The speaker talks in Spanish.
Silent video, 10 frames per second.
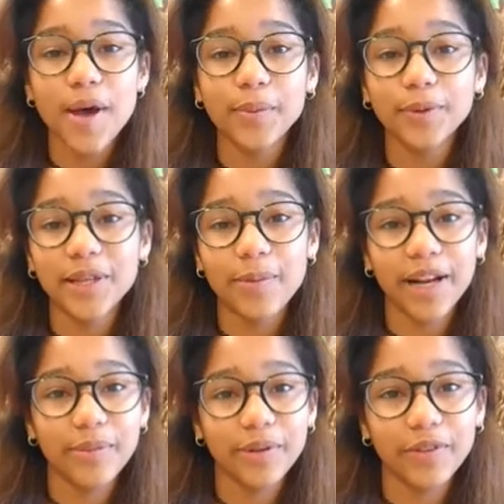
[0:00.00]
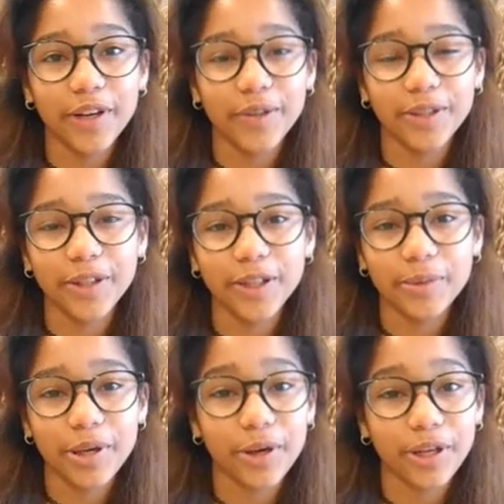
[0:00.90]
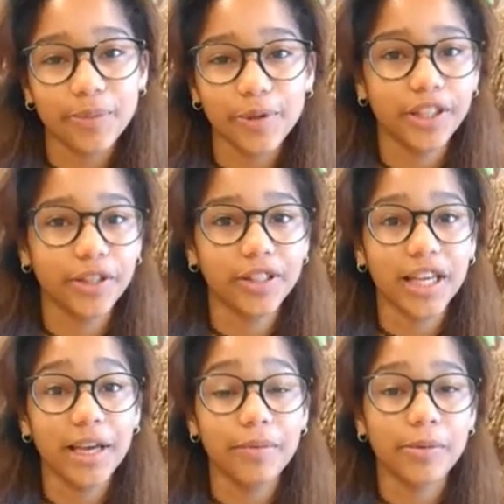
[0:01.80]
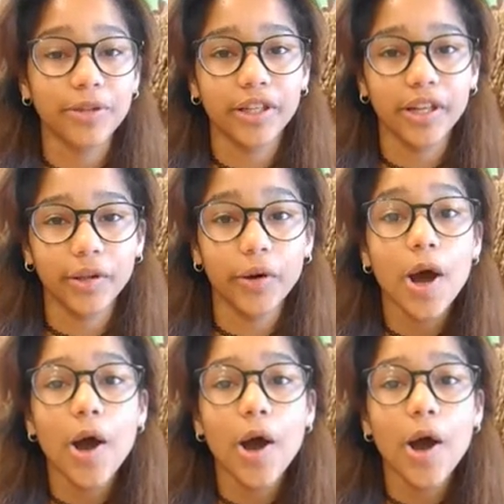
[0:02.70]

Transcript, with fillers: Muse para mí fue uno de los mejores proyectos que habíamos tenido